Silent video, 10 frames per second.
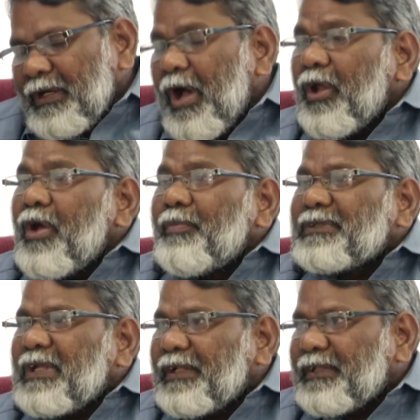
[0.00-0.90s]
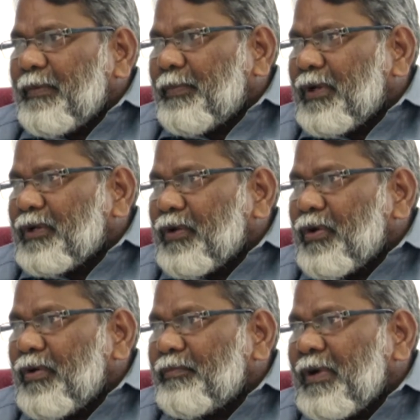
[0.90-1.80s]
நாலாம் வசனத்தில்
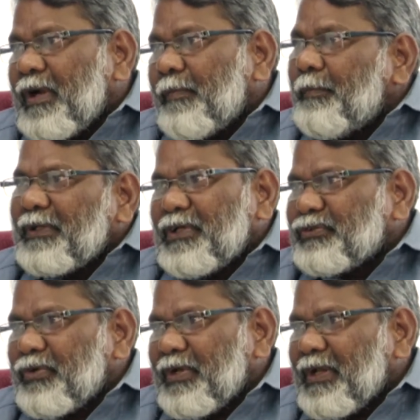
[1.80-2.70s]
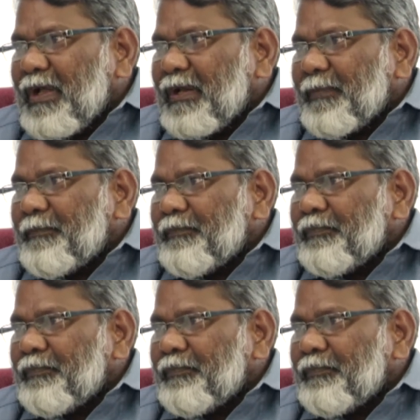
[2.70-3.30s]
பார்க்கிறோம் பதில் சொல்லுகிறார் சரி